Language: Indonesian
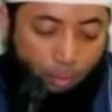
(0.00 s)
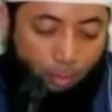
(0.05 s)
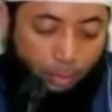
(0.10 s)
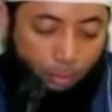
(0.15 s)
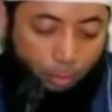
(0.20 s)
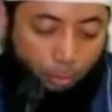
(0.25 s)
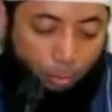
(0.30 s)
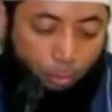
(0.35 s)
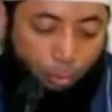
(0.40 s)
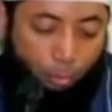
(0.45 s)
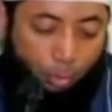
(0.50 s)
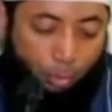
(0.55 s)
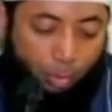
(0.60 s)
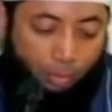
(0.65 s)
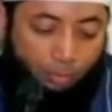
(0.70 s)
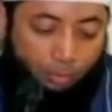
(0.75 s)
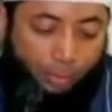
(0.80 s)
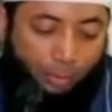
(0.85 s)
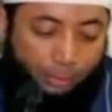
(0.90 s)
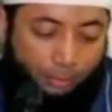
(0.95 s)
Apa itu
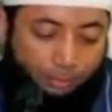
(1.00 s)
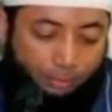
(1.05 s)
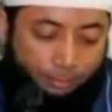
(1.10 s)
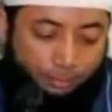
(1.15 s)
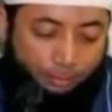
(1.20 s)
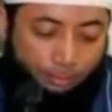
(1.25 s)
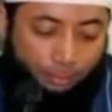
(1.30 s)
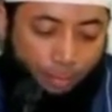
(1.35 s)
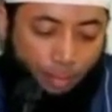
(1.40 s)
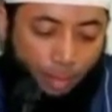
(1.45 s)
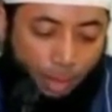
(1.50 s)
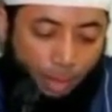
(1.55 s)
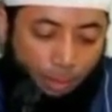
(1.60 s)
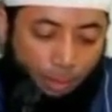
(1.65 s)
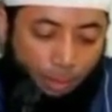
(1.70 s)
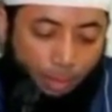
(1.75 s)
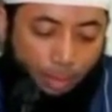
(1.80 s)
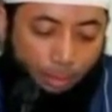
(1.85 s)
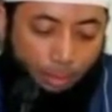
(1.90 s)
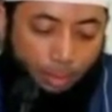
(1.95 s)
khurafat?
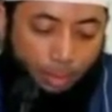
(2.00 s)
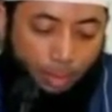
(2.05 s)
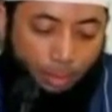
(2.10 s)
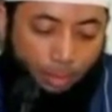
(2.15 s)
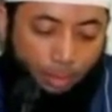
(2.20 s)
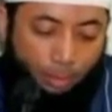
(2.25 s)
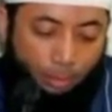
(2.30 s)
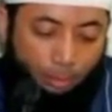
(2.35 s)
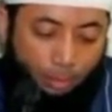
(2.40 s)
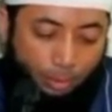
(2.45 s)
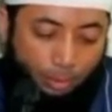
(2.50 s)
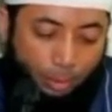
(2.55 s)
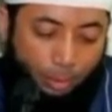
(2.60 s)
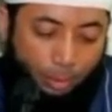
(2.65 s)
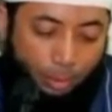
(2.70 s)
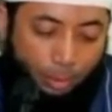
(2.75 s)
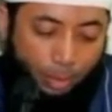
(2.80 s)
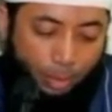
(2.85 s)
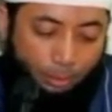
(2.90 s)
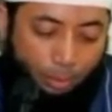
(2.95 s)
Apakah benar itu
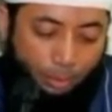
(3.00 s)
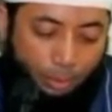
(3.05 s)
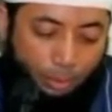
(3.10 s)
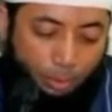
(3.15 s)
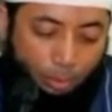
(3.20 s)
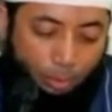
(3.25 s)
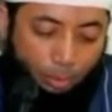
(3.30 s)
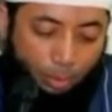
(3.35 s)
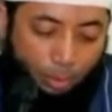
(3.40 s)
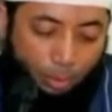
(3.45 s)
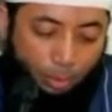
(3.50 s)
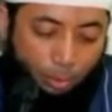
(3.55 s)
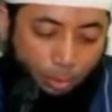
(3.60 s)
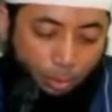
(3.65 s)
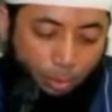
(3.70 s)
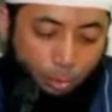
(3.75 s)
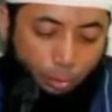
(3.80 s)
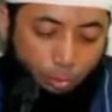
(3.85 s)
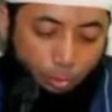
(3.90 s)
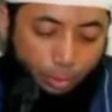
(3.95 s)
adalah nama
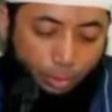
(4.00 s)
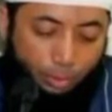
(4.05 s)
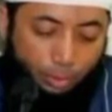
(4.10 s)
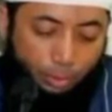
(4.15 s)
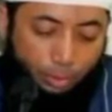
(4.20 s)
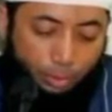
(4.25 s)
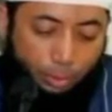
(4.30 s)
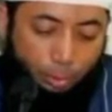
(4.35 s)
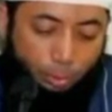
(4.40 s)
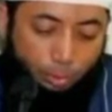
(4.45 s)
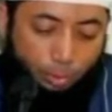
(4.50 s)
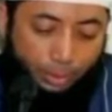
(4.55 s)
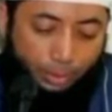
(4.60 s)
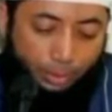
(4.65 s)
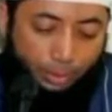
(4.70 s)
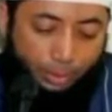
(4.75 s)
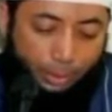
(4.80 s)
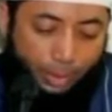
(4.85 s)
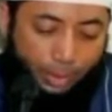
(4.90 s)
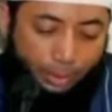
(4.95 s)
seseorang yang diculik
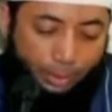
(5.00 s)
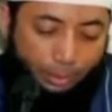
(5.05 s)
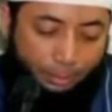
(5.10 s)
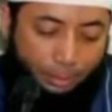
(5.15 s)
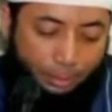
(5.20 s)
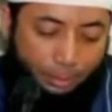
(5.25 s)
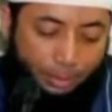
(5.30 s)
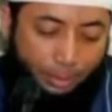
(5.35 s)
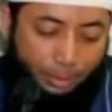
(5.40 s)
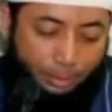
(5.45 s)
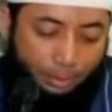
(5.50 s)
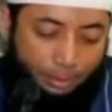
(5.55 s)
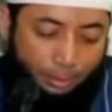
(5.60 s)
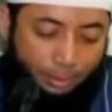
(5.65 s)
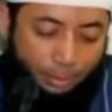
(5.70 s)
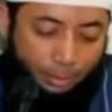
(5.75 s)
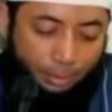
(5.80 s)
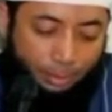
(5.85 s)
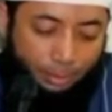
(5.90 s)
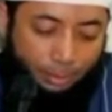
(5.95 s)
diculik ke alam
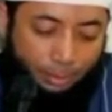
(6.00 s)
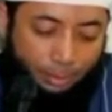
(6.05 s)
jin